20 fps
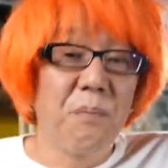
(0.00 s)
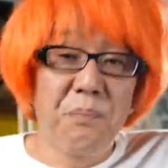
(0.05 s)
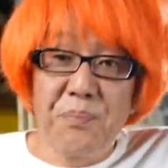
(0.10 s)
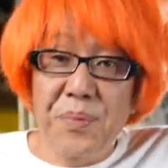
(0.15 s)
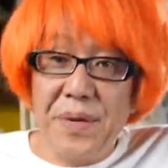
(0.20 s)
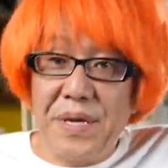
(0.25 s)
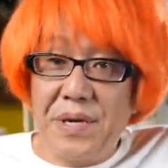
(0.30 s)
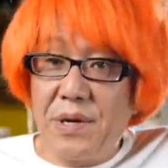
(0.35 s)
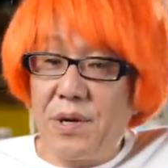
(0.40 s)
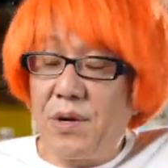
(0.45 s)

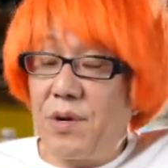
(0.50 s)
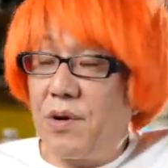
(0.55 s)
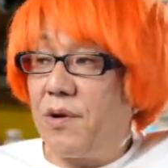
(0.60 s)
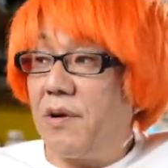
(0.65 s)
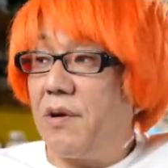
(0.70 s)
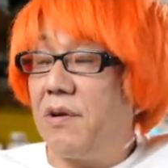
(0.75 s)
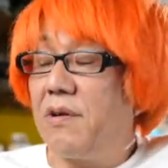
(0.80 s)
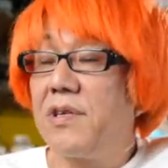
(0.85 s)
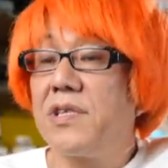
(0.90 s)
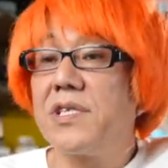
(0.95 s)
びっ
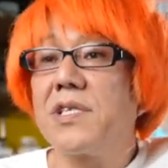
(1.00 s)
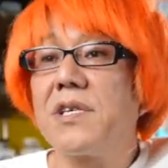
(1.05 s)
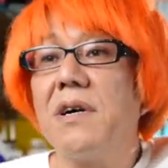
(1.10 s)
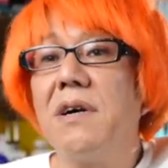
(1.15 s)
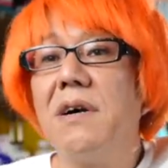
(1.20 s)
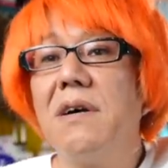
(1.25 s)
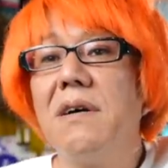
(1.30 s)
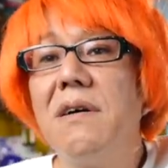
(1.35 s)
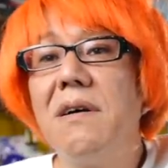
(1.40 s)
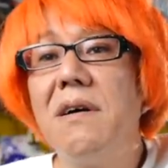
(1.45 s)
くりした。
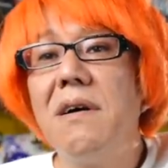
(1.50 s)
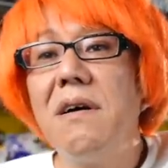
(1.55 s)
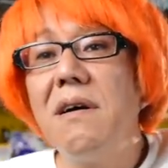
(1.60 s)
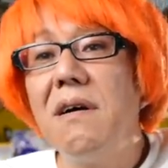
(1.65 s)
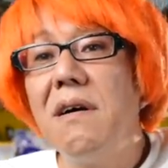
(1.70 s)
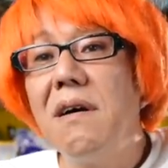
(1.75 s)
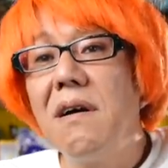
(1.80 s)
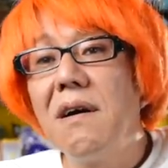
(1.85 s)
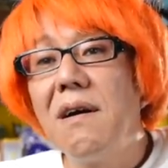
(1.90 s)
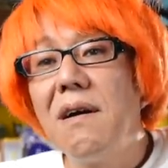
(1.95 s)

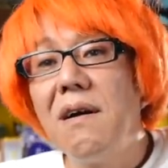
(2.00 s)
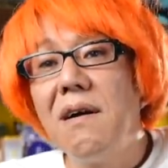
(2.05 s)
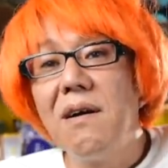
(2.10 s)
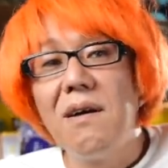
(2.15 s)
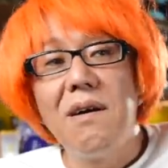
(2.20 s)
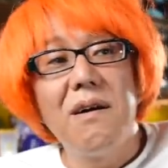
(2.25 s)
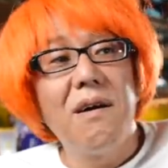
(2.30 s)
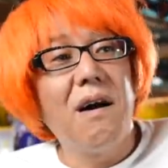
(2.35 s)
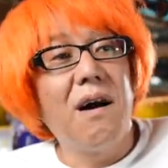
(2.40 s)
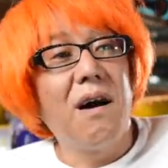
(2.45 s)

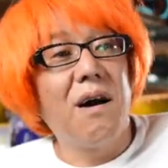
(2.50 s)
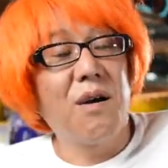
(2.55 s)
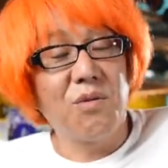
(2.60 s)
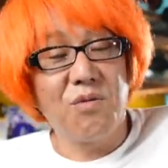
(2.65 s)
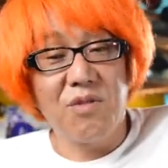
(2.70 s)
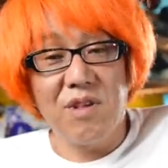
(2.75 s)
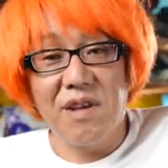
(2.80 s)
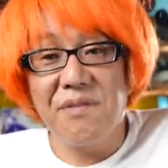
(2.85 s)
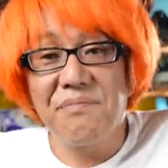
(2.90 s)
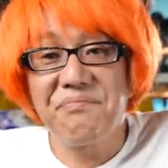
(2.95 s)
あ
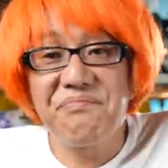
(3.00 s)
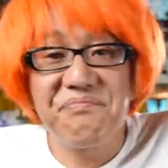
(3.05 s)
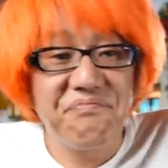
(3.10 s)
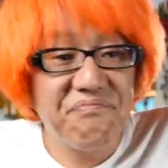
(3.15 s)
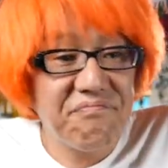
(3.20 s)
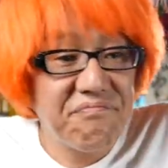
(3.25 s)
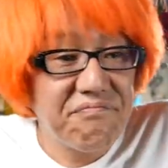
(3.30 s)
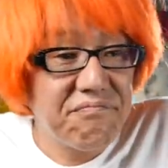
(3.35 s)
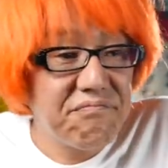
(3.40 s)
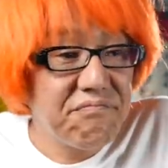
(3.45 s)
のね
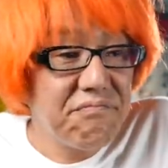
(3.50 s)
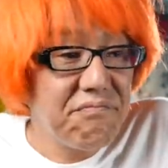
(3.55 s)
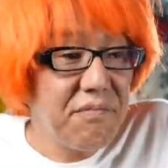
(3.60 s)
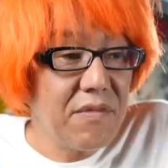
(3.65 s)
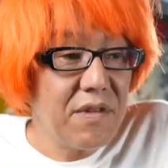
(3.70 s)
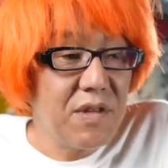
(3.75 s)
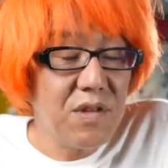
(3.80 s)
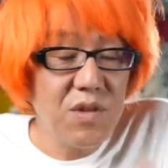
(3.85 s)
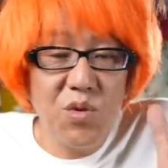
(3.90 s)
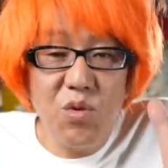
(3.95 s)

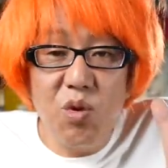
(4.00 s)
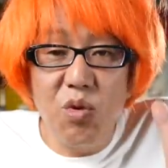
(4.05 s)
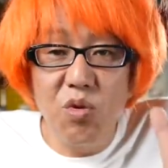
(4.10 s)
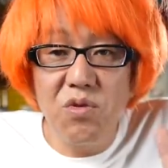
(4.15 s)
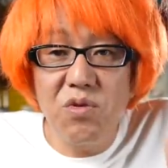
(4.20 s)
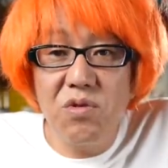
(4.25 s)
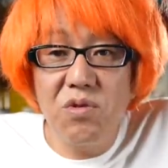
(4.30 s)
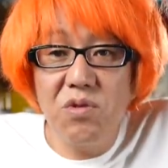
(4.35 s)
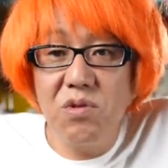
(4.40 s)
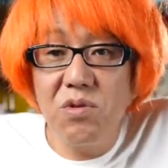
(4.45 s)

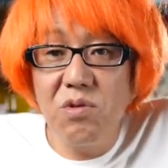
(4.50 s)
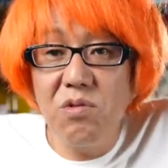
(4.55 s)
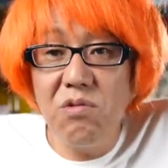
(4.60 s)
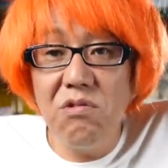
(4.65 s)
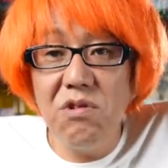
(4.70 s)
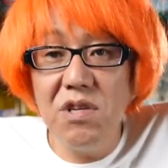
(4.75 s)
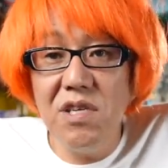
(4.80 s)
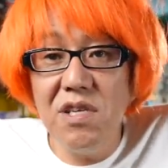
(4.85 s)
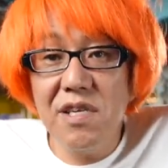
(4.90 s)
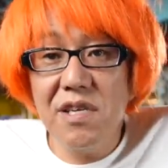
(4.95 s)
鳥
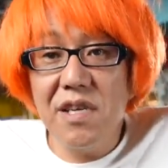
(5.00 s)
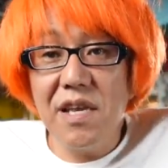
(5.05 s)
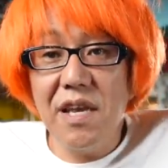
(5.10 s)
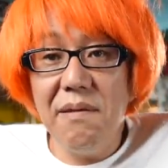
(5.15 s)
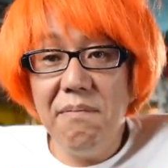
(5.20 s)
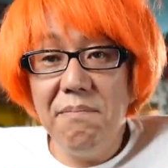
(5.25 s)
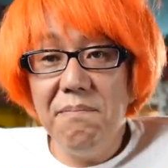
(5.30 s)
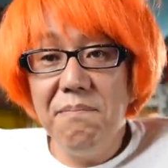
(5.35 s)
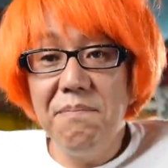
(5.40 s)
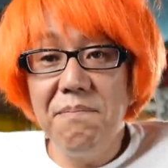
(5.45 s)
取
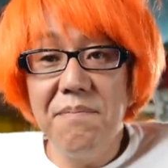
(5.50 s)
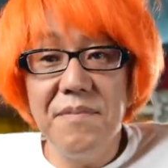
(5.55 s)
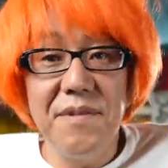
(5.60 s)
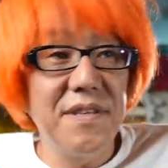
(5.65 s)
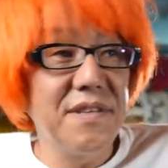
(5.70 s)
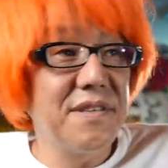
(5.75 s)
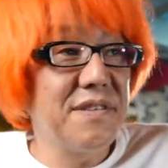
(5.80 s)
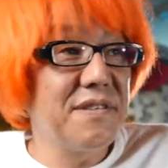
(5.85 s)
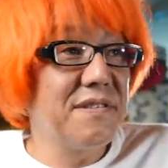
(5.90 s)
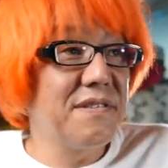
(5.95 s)
県
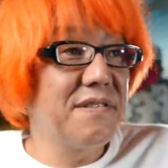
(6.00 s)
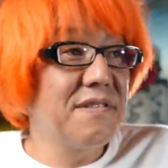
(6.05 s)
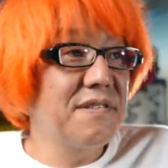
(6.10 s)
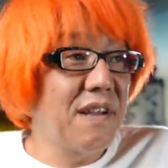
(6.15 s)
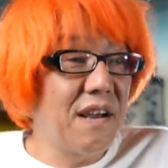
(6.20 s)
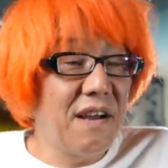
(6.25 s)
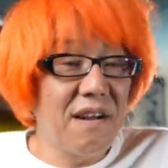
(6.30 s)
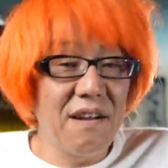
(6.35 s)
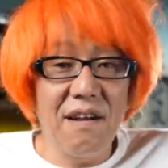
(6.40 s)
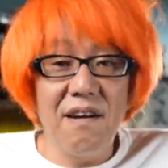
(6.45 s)
民
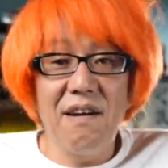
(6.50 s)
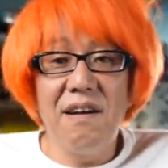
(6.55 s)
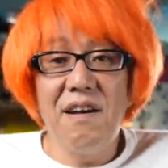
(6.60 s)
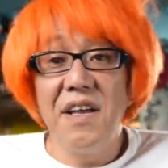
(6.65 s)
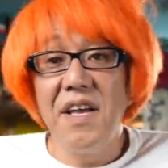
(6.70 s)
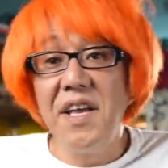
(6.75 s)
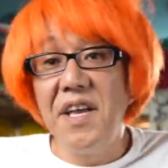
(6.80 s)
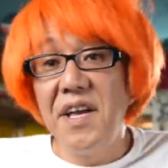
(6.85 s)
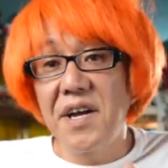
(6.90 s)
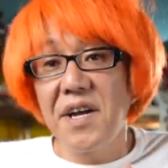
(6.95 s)
なら
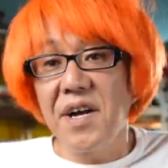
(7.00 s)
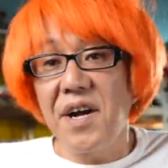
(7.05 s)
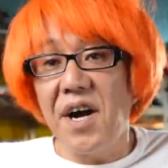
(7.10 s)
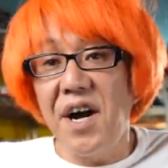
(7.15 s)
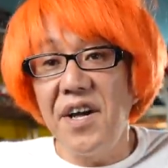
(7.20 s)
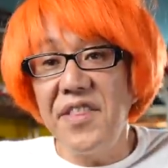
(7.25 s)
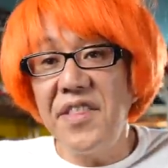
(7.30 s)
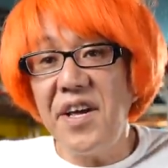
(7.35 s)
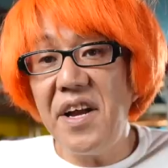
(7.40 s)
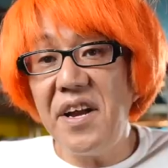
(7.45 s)

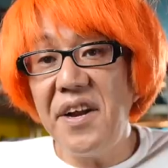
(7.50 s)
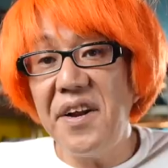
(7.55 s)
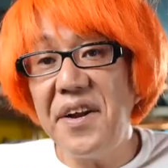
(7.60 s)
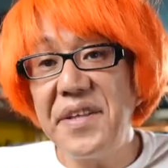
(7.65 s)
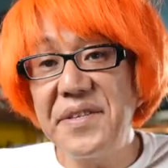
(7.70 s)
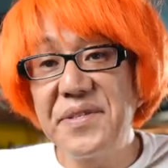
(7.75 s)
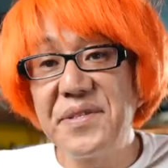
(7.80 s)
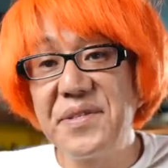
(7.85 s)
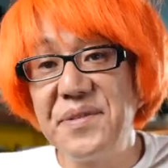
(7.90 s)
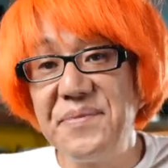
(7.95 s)

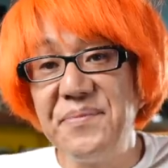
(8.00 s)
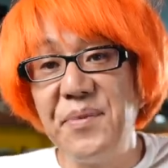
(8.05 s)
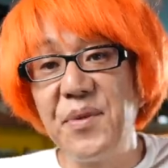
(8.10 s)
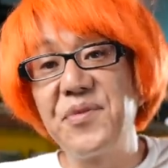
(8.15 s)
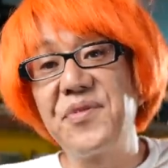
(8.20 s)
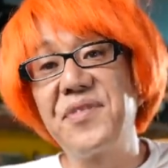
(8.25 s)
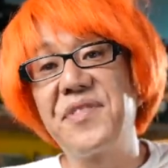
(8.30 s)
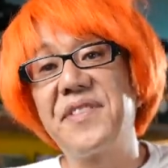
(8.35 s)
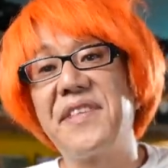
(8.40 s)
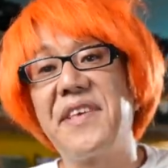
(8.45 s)
必ず持っ
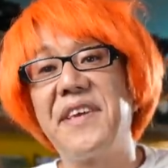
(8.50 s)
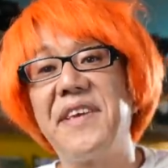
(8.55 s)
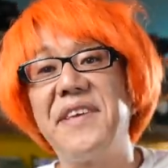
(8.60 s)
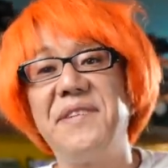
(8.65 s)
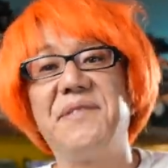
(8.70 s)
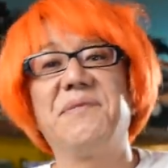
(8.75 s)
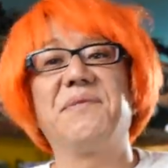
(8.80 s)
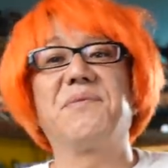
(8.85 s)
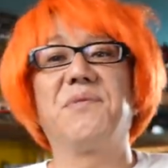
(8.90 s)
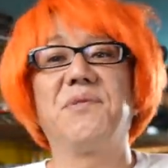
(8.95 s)
て
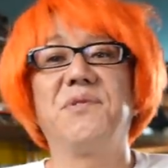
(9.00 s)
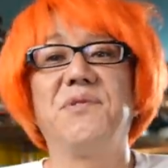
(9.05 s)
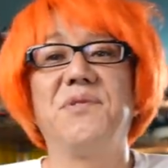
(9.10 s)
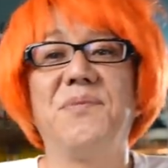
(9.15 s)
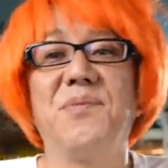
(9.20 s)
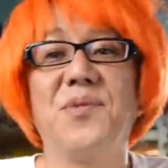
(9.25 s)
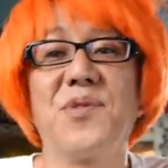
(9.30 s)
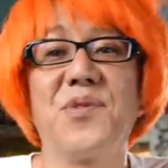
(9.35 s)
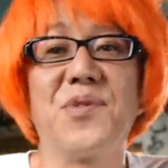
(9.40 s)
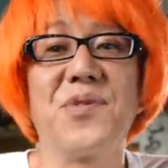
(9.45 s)
いるという
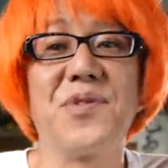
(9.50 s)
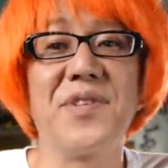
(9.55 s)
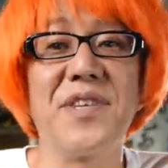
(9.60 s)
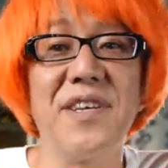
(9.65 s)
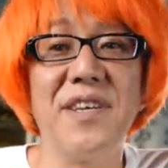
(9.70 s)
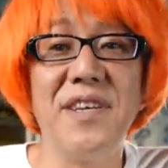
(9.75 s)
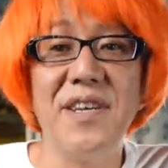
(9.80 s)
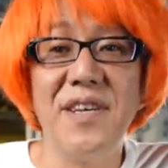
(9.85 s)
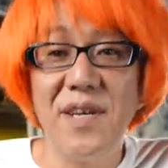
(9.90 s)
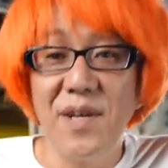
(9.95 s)
ものを
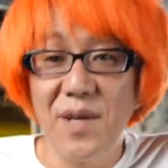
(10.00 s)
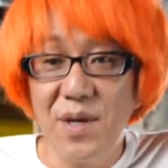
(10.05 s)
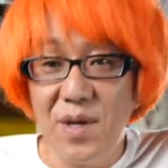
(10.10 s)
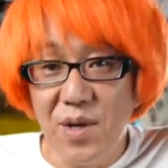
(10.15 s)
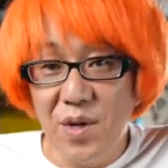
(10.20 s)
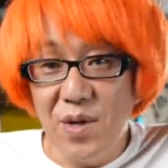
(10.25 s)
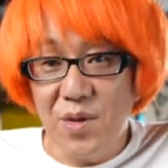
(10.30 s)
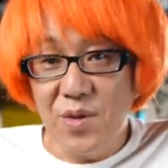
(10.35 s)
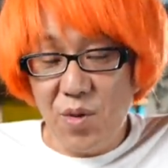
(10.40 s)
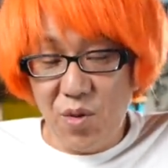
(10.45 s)
ね
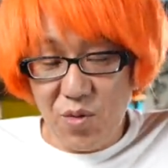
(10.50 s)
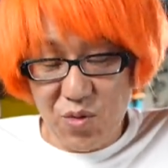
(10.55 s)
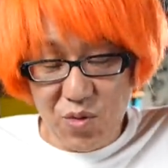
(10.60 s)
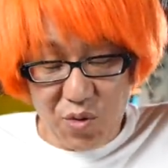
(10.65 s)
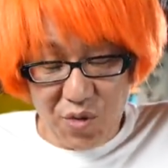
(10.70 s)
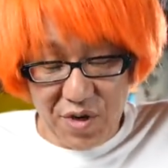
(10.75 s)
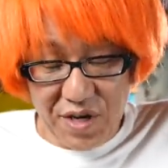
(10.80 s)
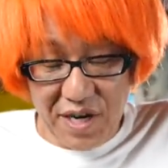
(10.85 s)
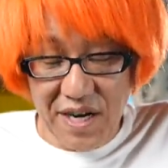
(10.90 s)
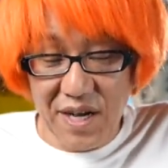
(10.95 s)
鳥
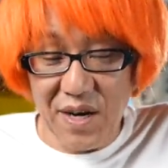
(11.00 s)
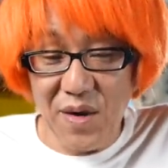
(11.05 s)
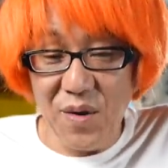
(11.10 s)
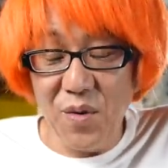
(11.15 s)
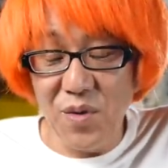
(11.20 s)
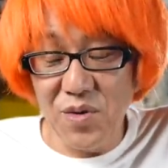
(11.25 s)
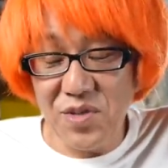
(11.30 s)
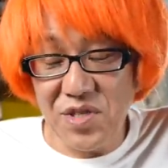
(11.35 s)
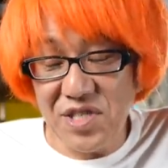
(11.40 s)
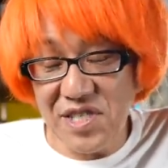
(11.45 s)
取からお
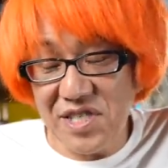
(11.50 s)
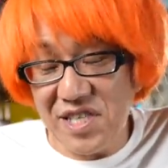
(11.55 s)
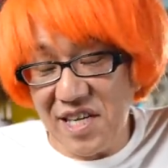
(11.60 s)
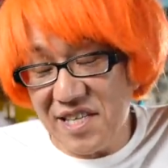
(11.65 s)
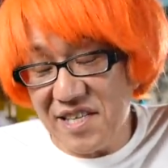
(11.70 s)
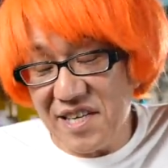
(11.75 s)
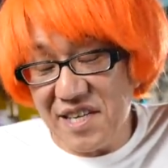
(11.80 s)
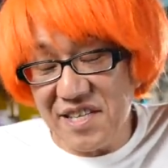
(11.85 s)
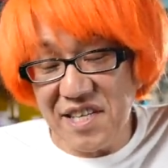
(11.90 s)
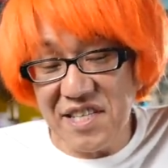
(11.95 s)
越しいた
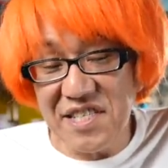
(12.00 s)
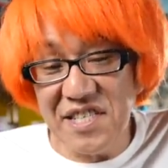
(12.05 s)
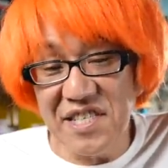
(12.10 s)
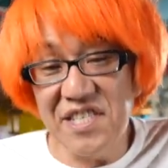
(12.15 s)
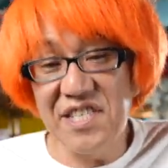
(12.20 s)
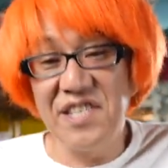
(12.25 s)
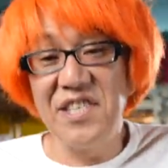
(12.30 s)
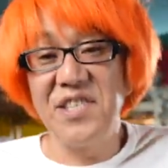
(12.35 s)
だいた方に